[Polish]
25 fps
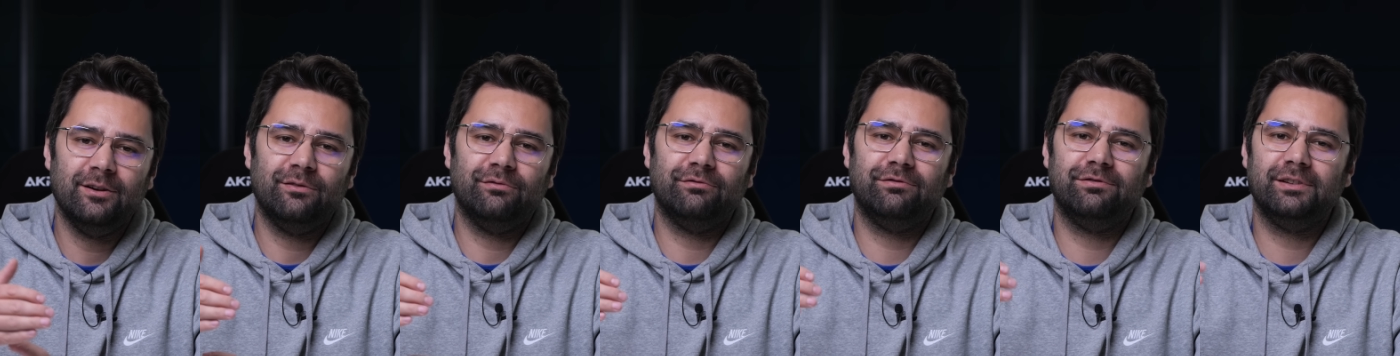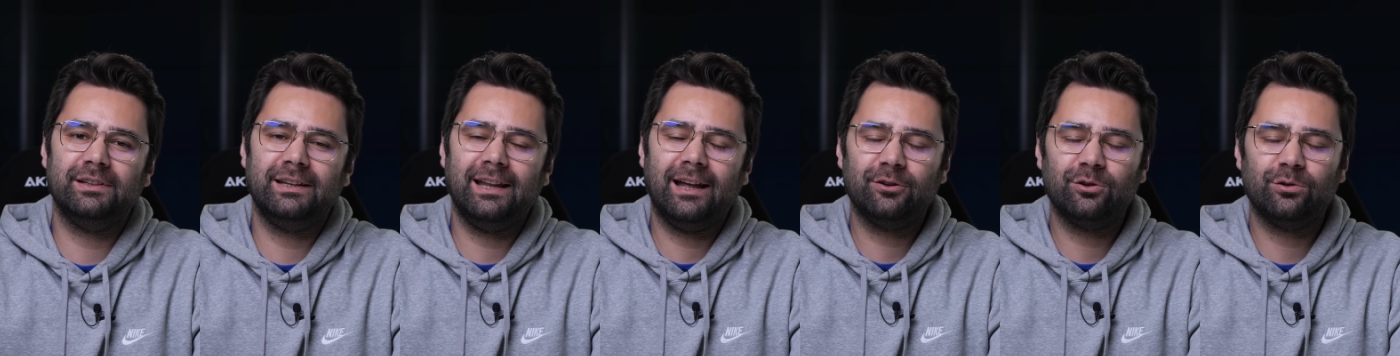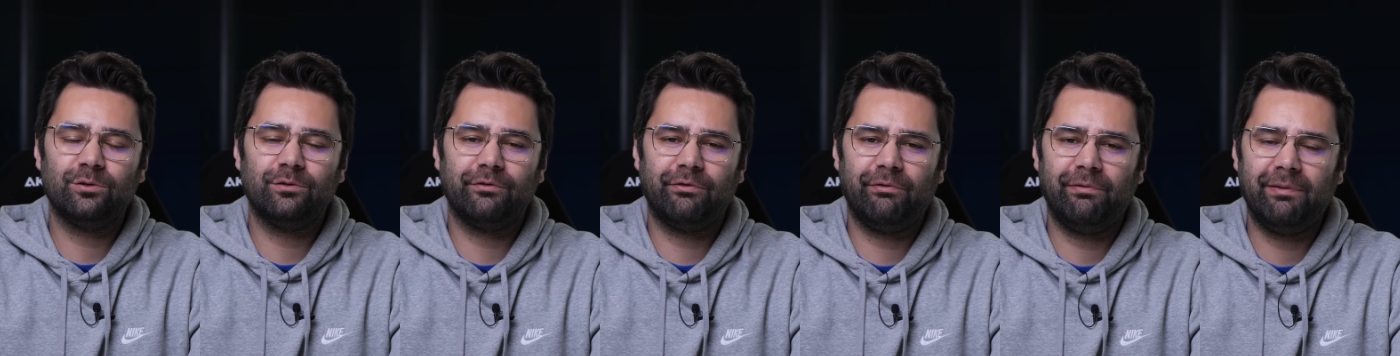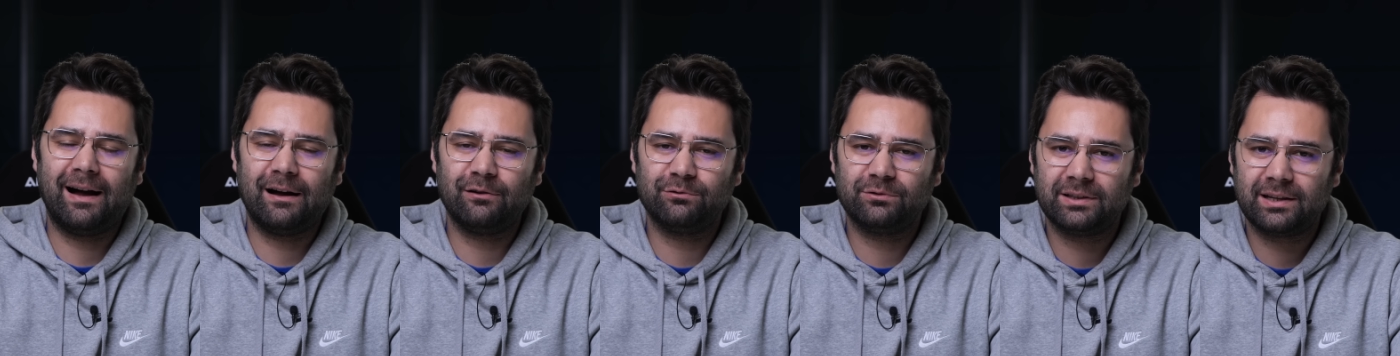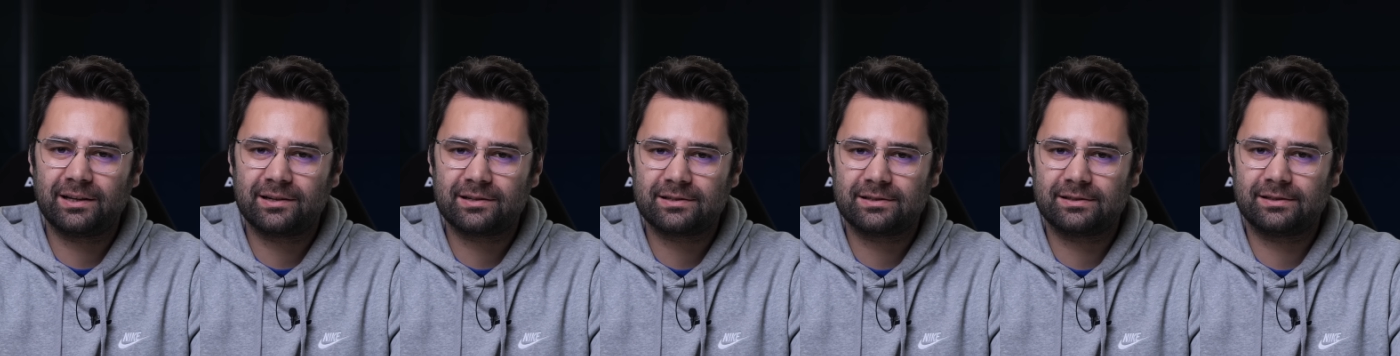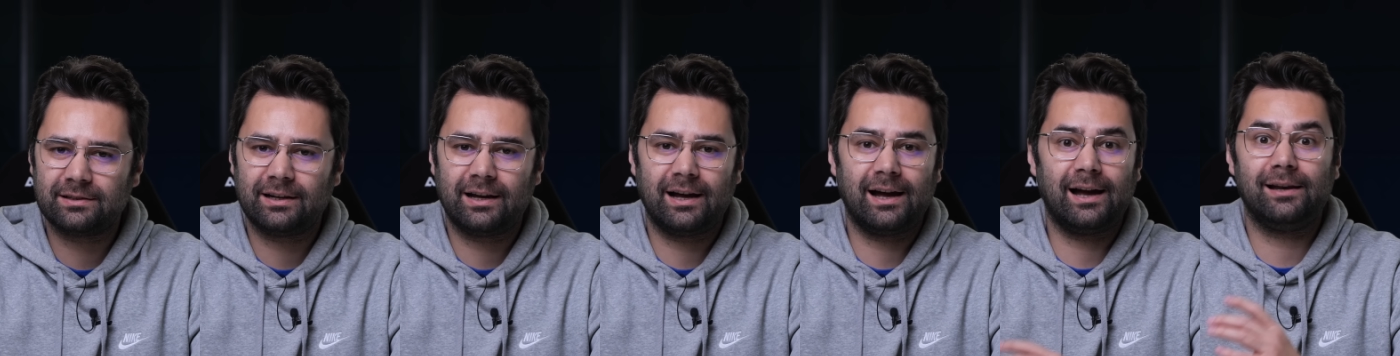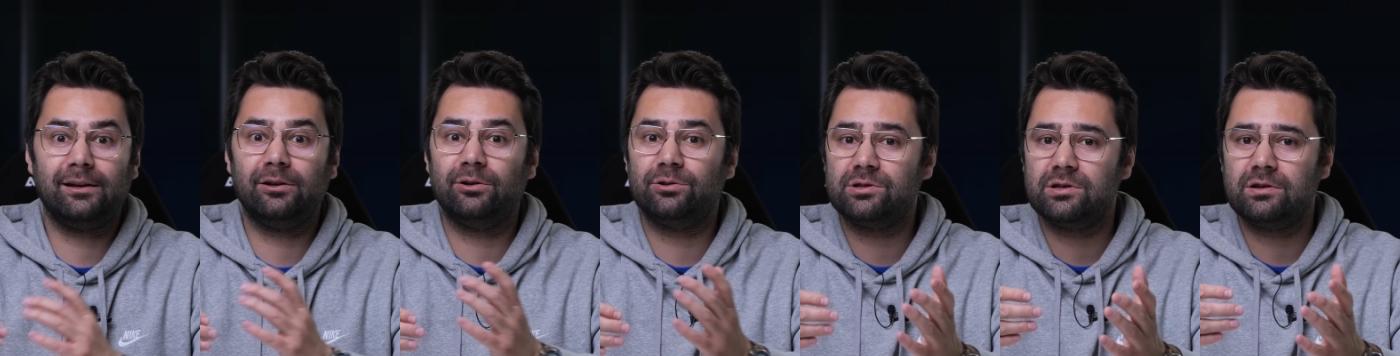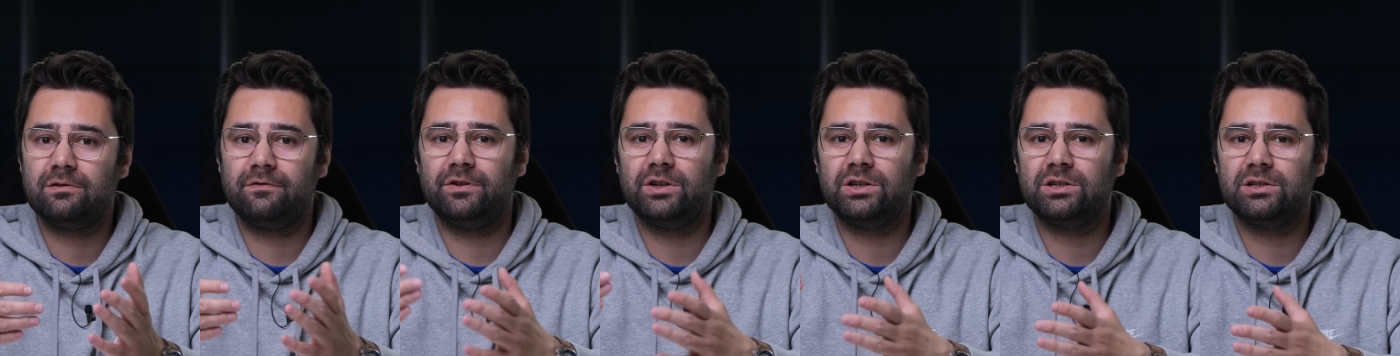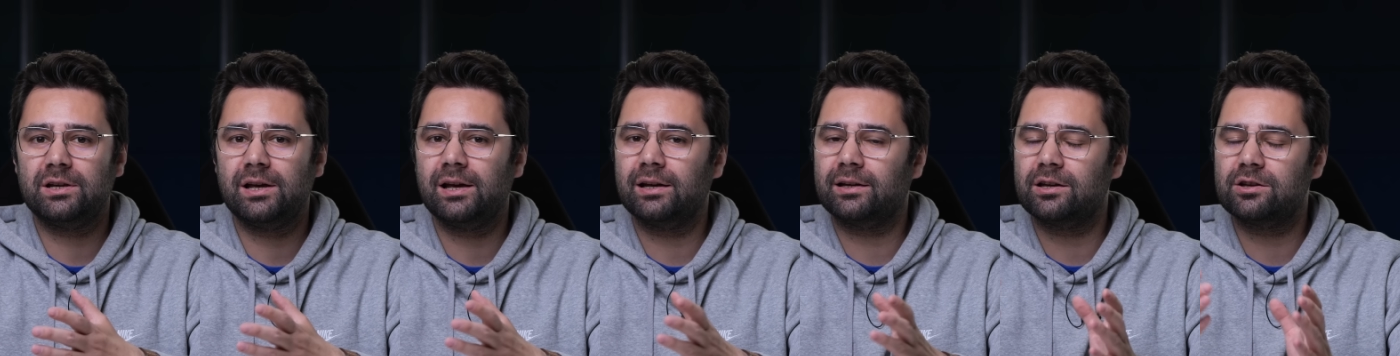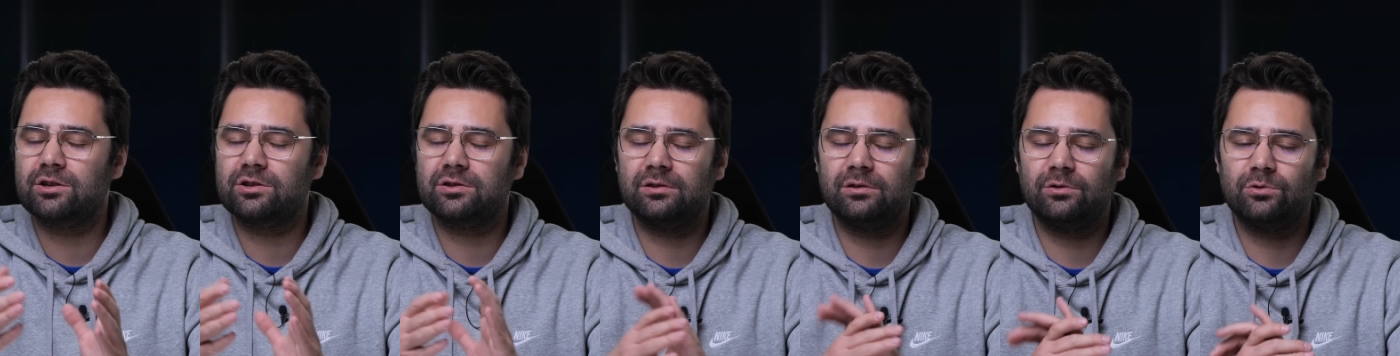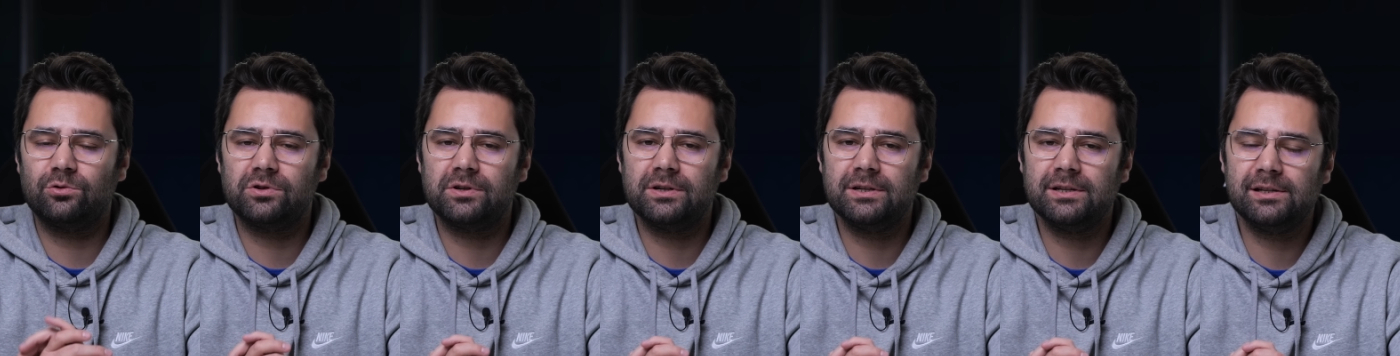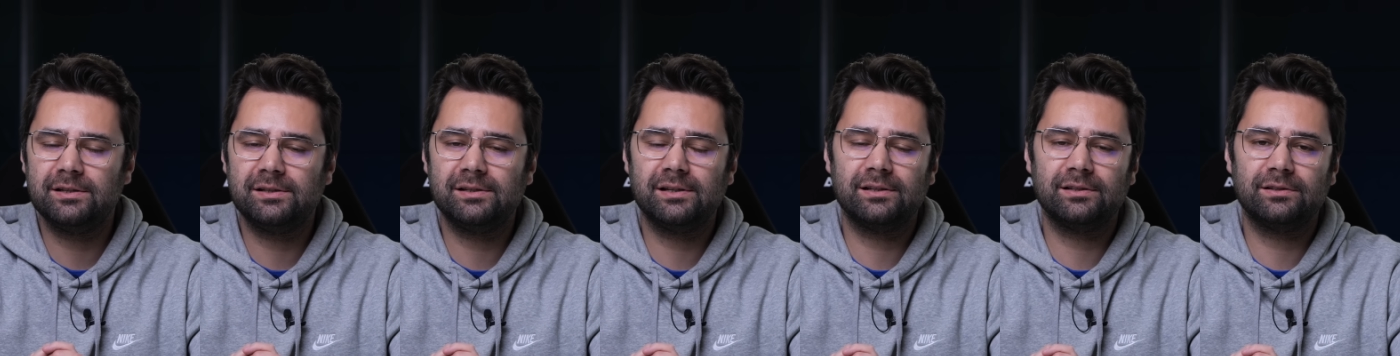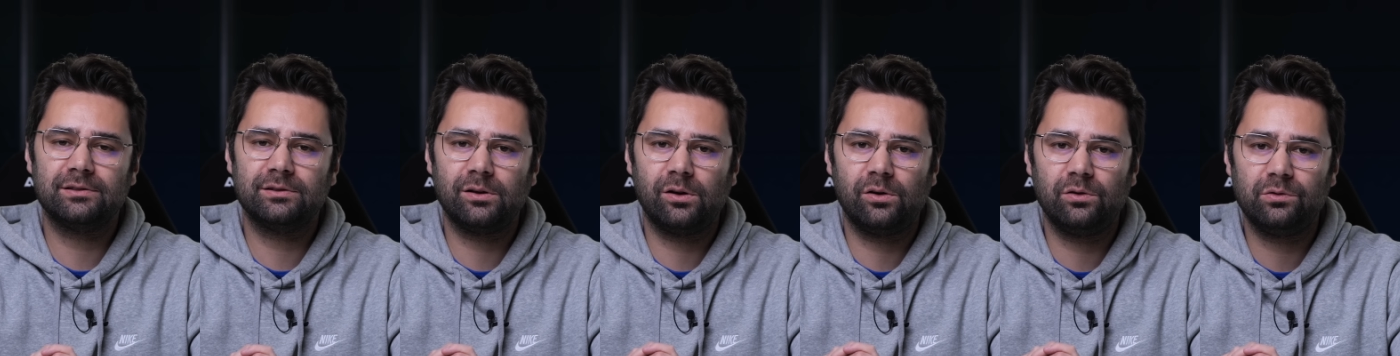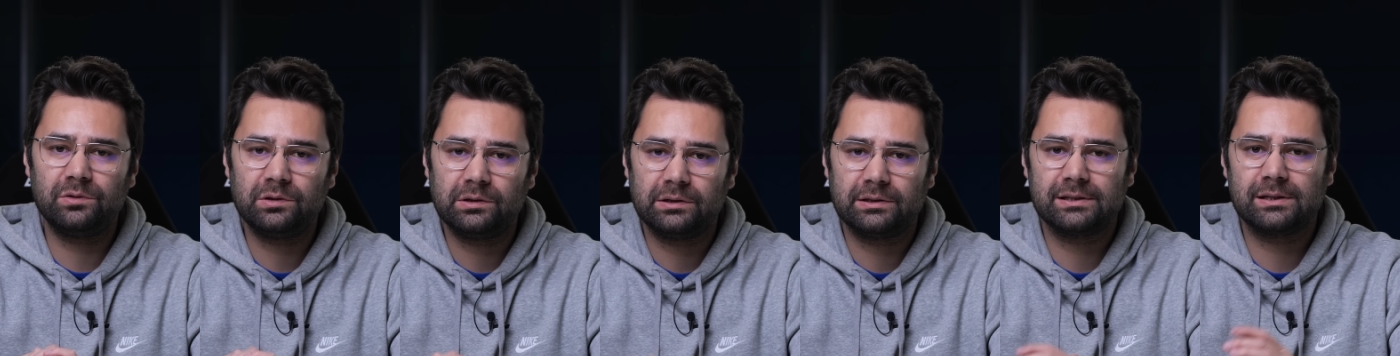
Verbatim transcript: w wydaniu Founders, ale oczywiście jakieś różnice są.